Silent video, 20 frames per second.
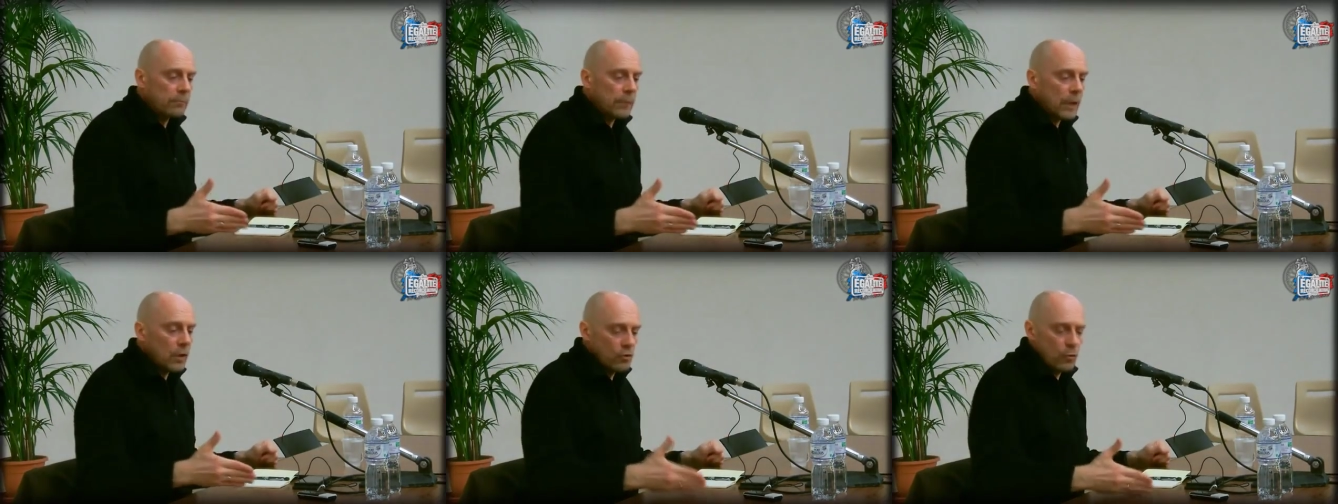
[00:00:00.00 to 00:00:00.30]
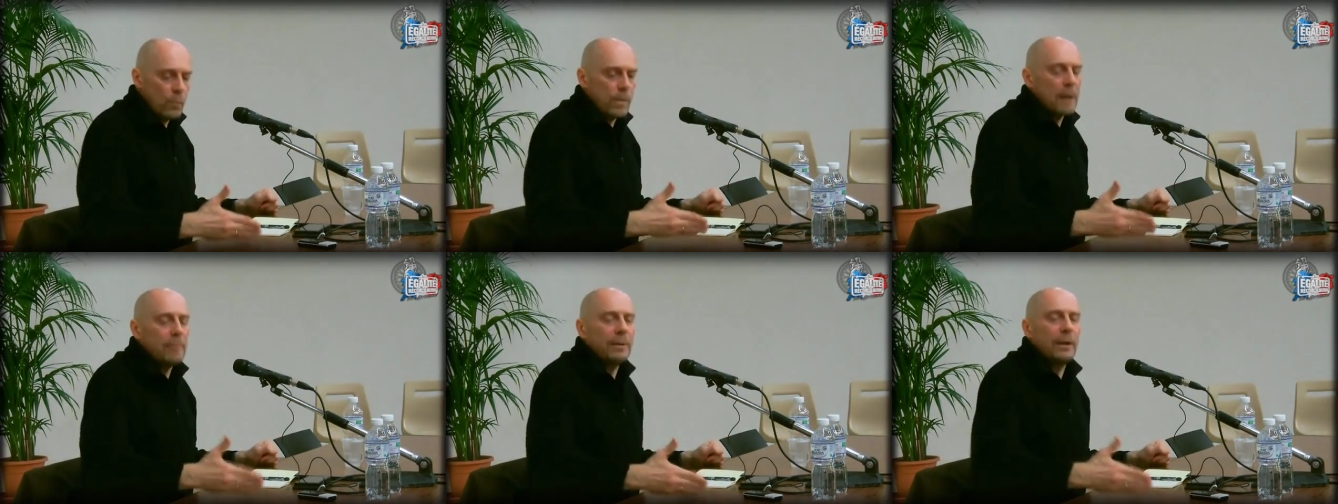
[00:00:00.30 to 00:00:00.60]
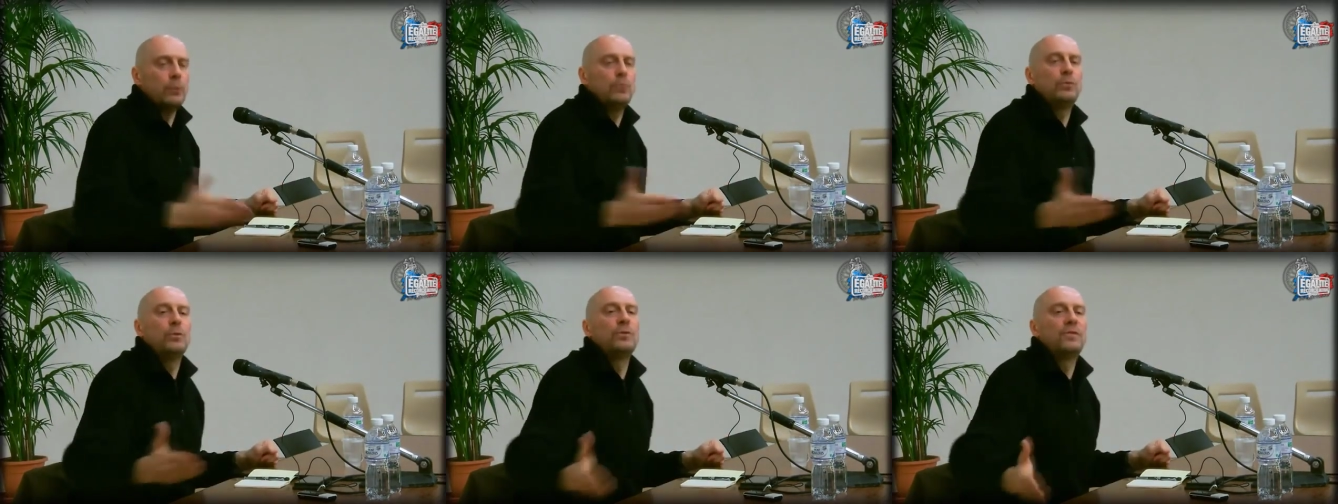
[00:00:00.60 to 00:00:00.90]
Je ne vous parle pas
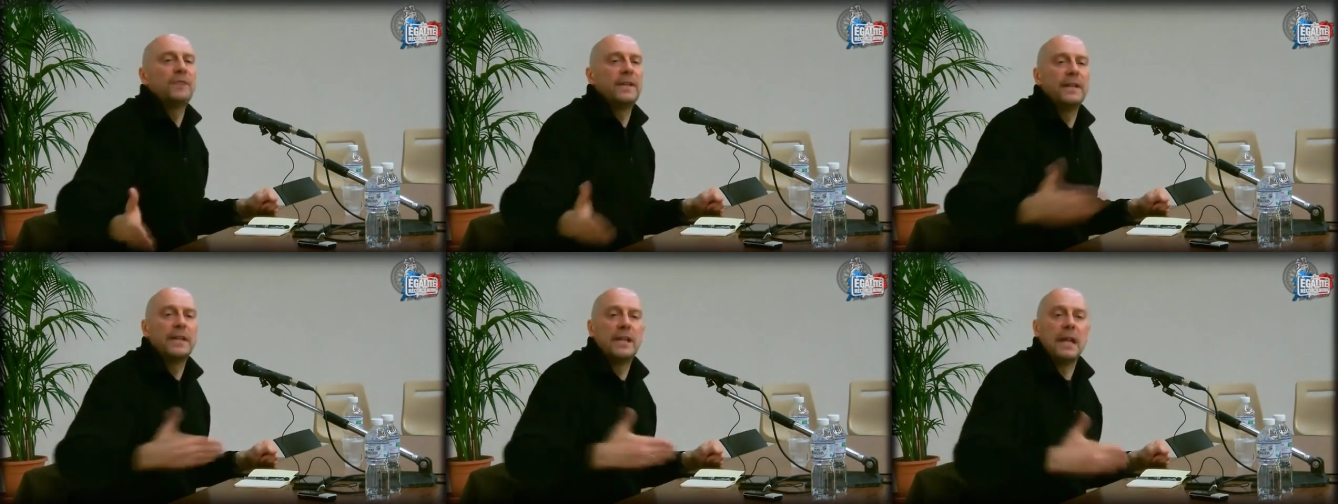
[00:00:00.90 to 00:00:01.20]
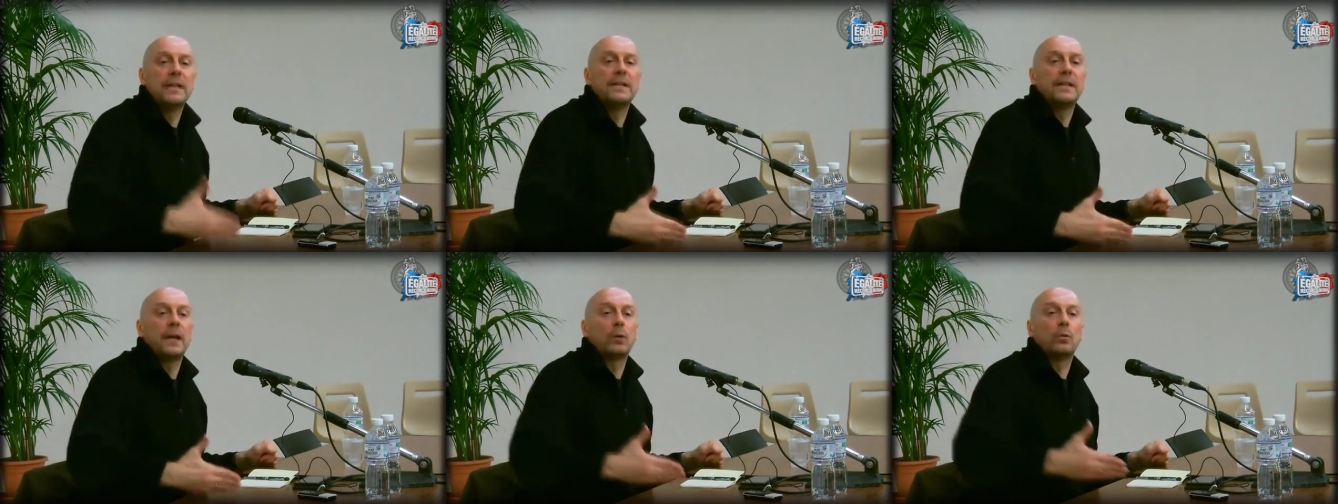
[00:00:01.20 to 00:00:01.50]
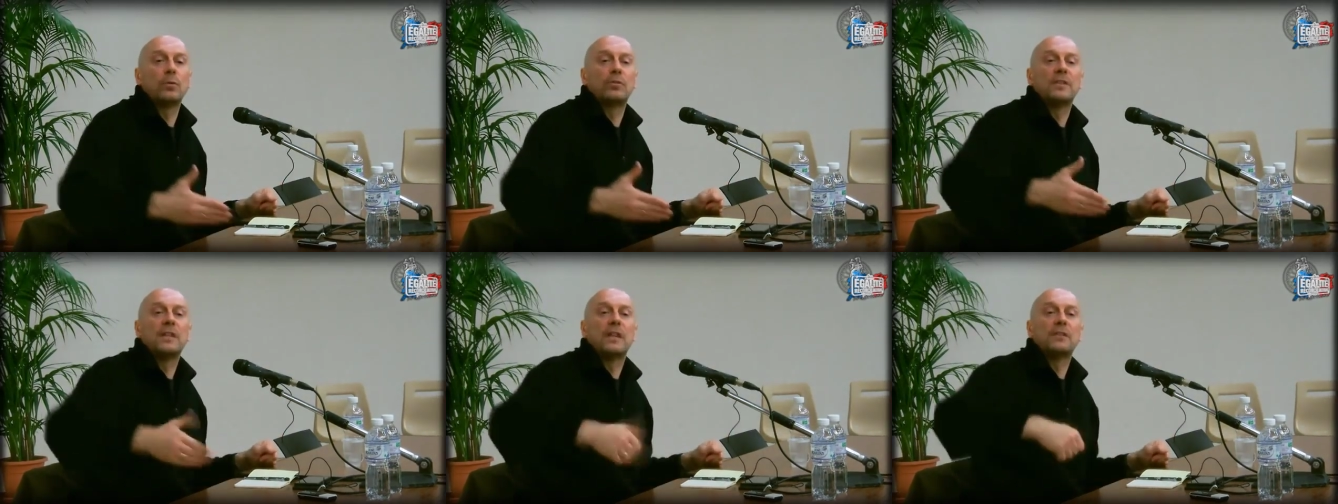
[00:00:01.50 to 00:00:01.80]
du succès d'égalité et
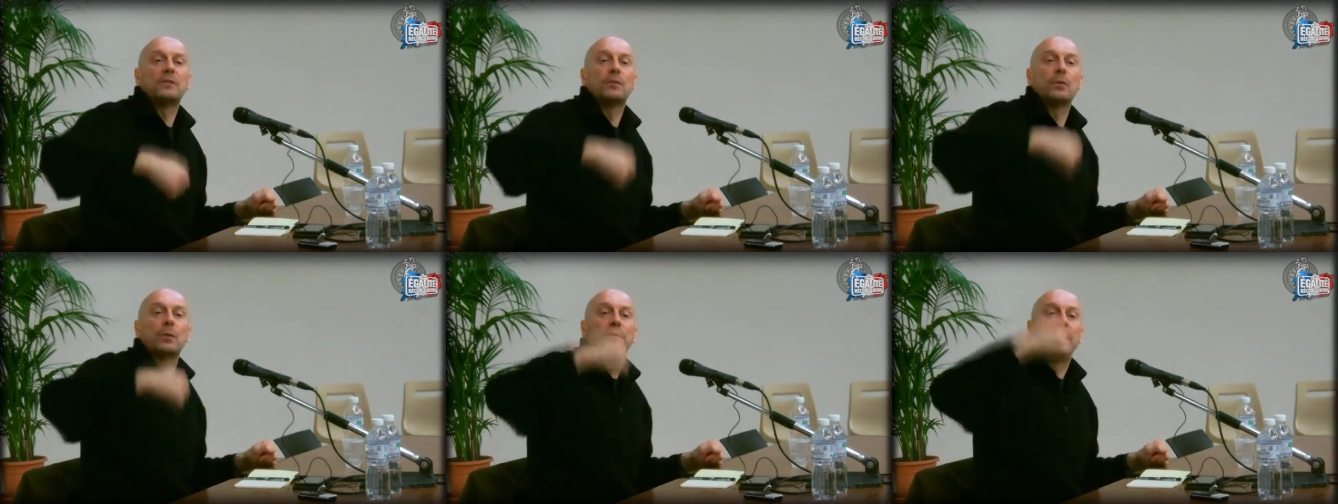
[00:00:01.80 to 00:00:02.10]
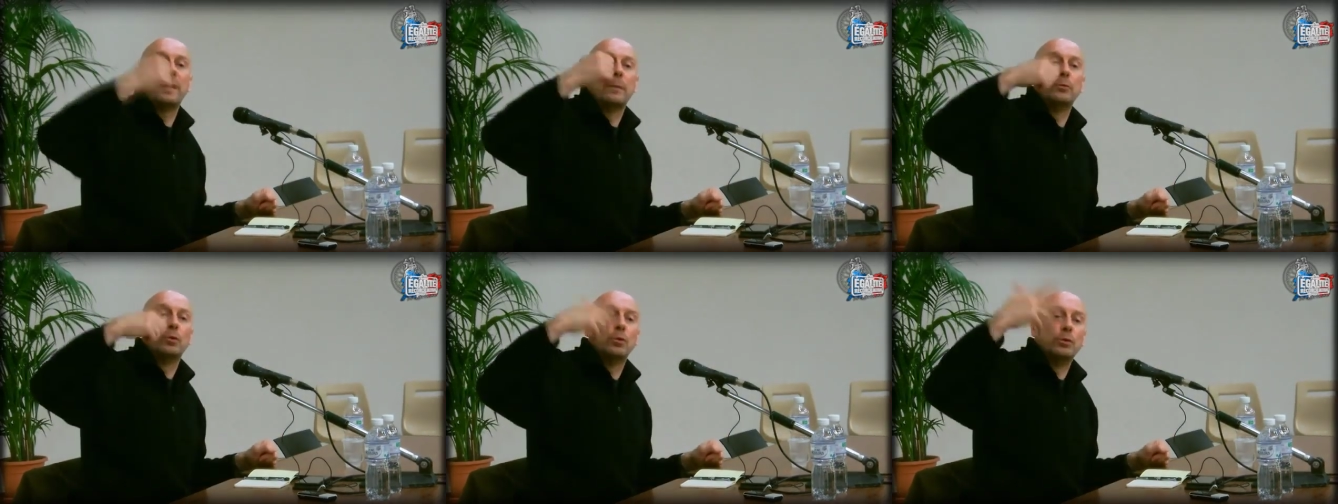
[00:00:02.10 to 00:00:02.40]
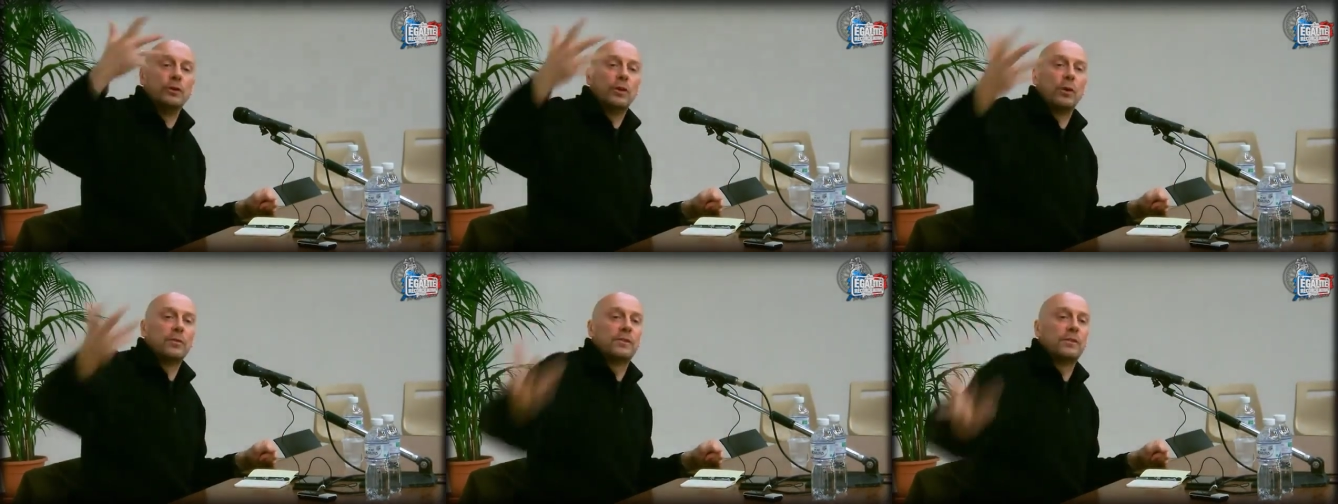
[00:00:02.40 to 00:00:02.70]
réconciliation en termes
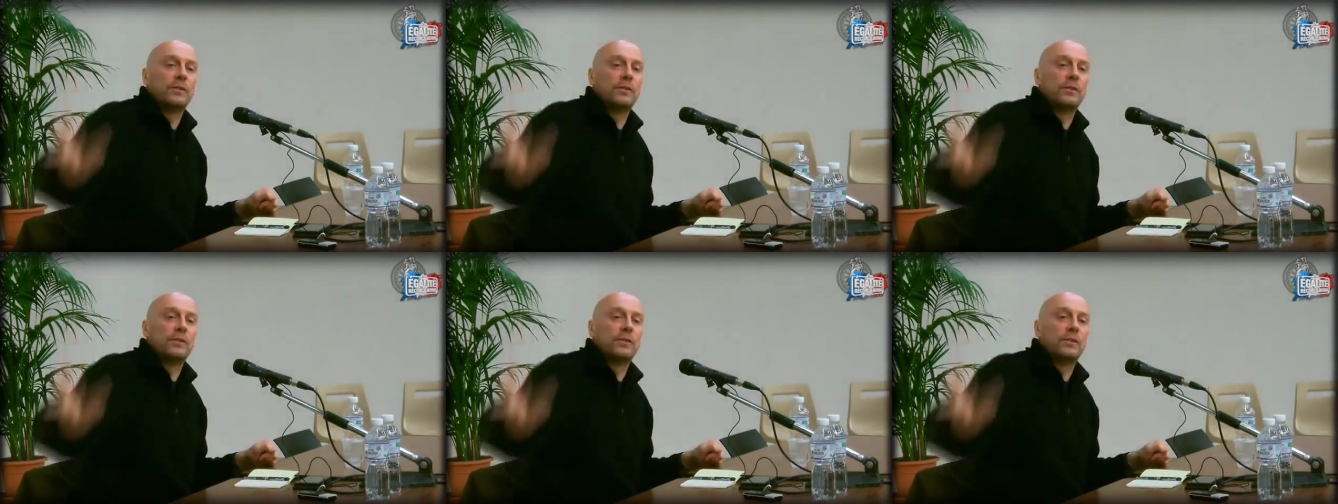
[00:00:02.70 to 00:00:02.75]
d'audience,